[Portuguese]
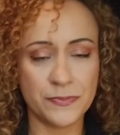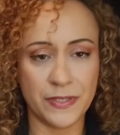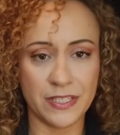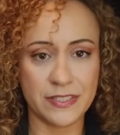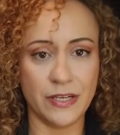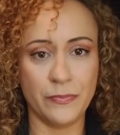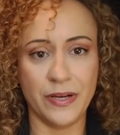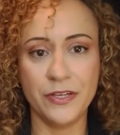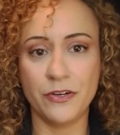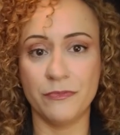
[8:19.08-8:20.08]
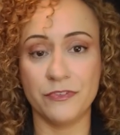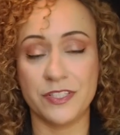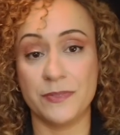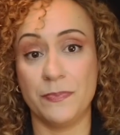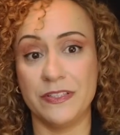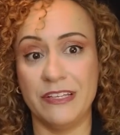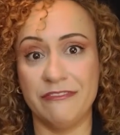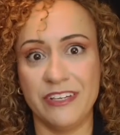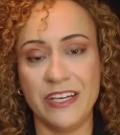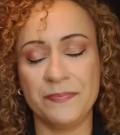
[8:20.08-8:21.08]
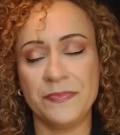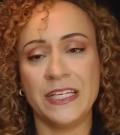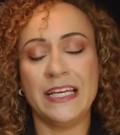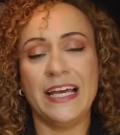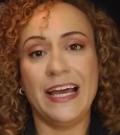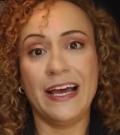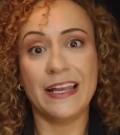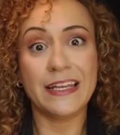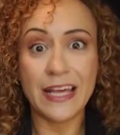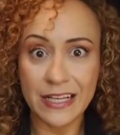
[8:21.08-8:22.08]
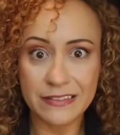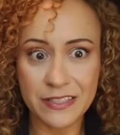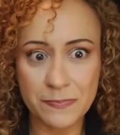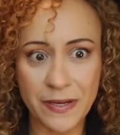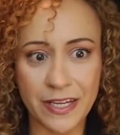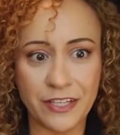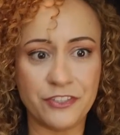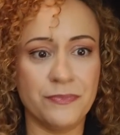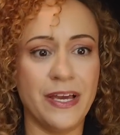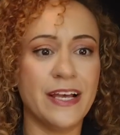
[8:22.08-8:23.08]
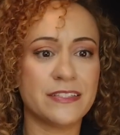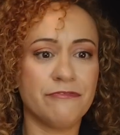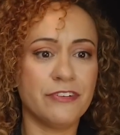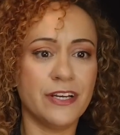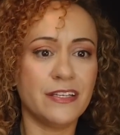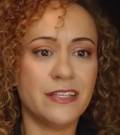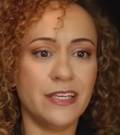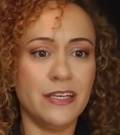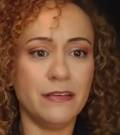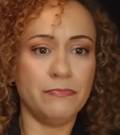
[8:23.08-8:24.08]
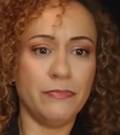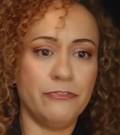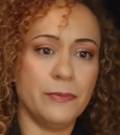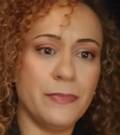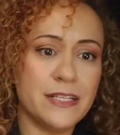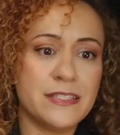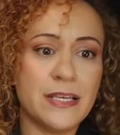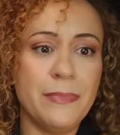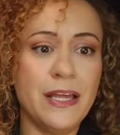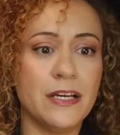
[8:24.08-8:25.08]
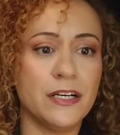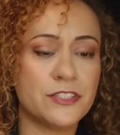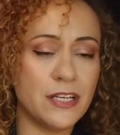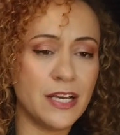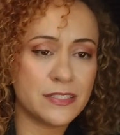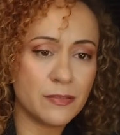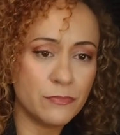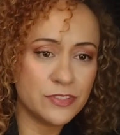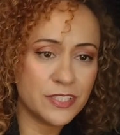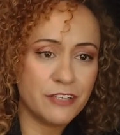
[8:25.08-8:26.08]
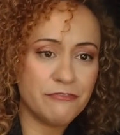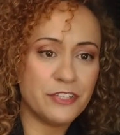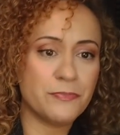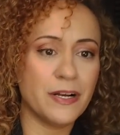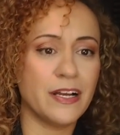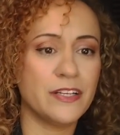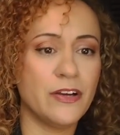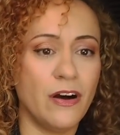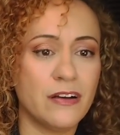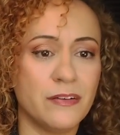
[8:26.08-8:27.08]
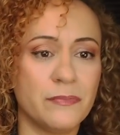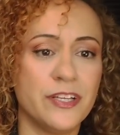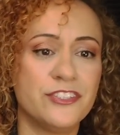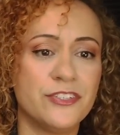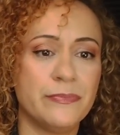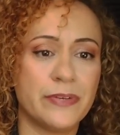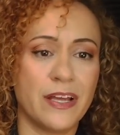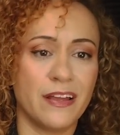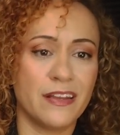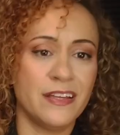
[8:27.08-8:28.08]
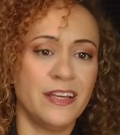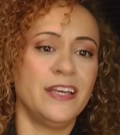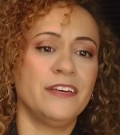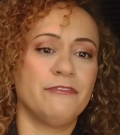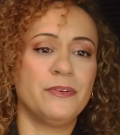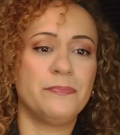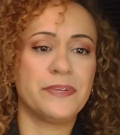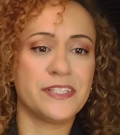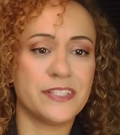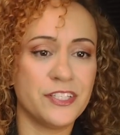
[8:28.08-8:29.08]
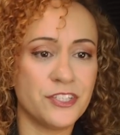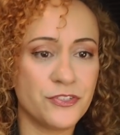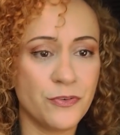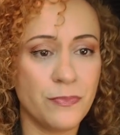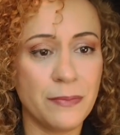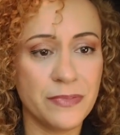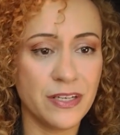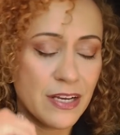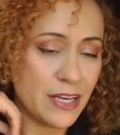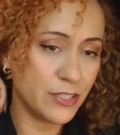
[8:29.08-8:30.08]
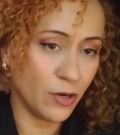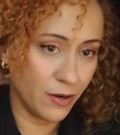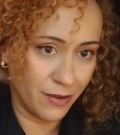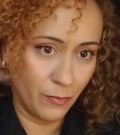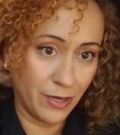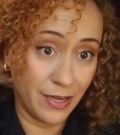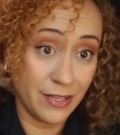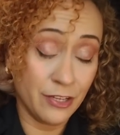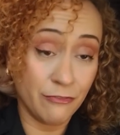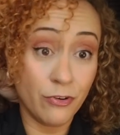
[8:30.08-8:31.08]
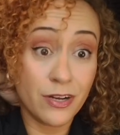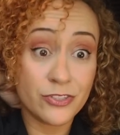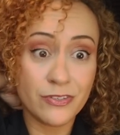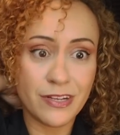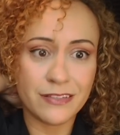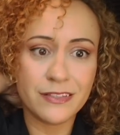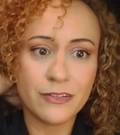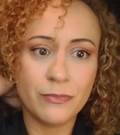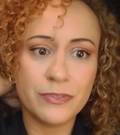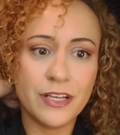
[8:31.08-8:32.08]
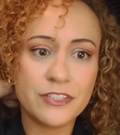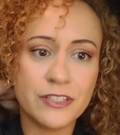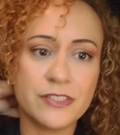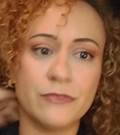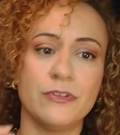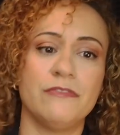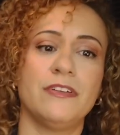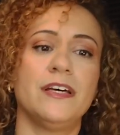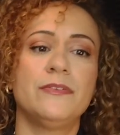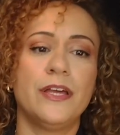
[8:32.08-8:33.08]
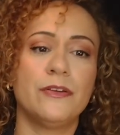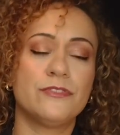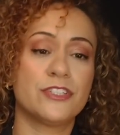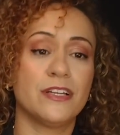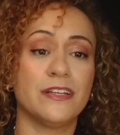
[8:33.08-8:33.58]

inspiração aí, como vocês podem ver, ela nem é transparente. Essa foi aqui, foi mais semelhante. Aliás, essa blusa aqui veio de uma carioca, um beijinho para ela. Foi um presente de uma amiga carioca, uma vocacionada da comunidade Canção Nova lá no Rio de